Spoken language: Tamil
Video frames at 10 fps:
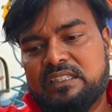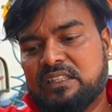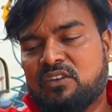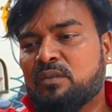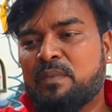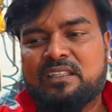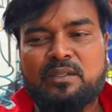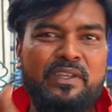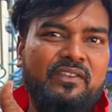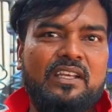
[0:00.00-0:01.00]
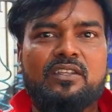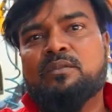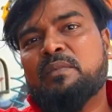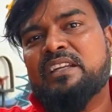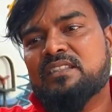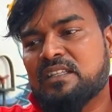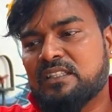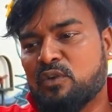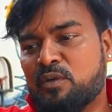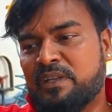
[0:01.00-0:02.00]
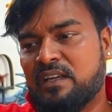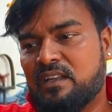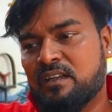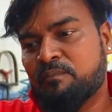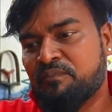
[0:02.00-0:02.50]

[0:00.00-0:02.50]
இதை தவிர மற்றபடி வேறு எதுவும் மைனஸ்ன்றது ஒன்றுமே இல்லை